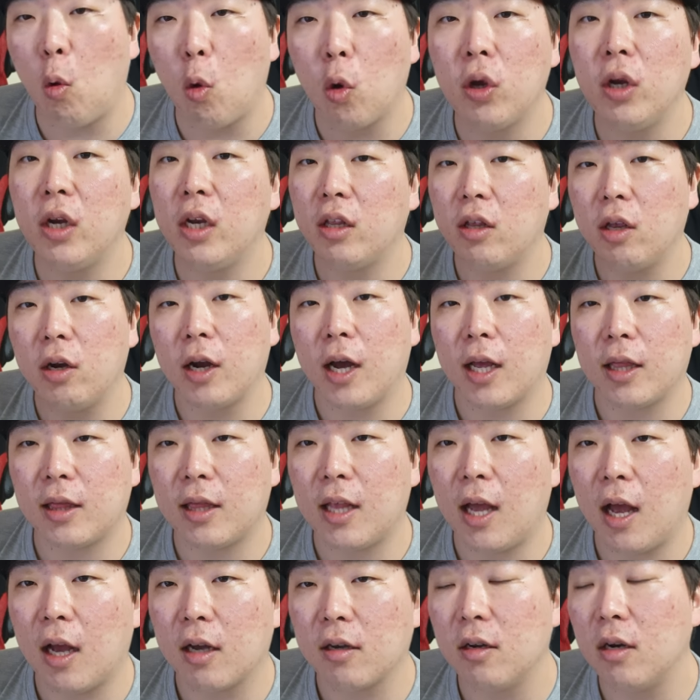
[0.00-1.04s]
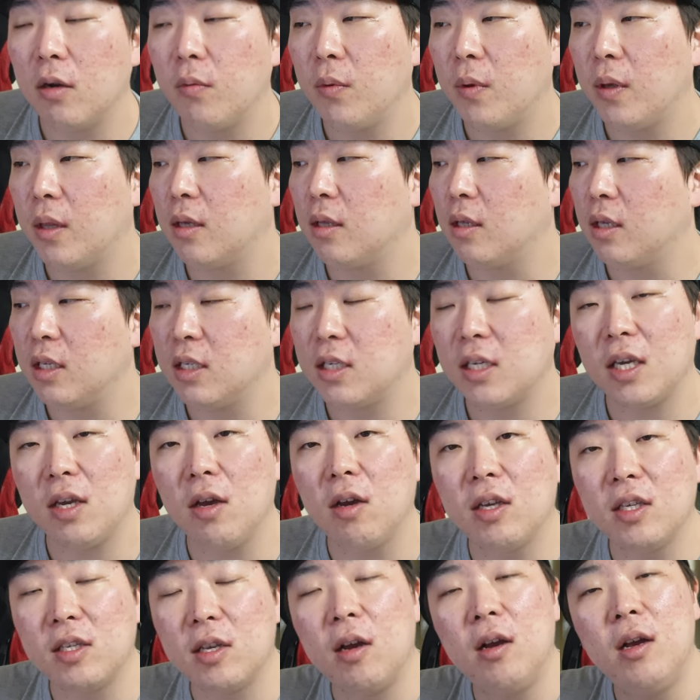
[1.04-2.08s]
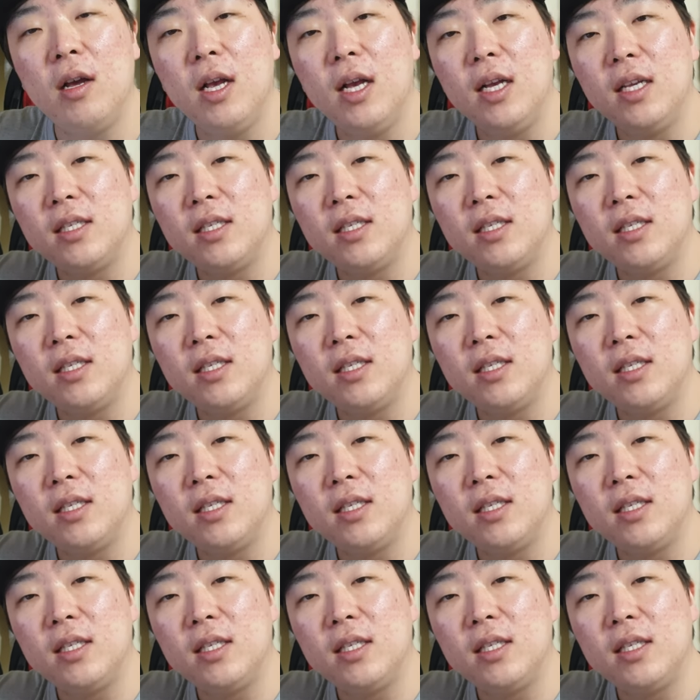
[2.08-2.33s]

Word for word: 오일이 들어갔다 그러면은 이제 여기서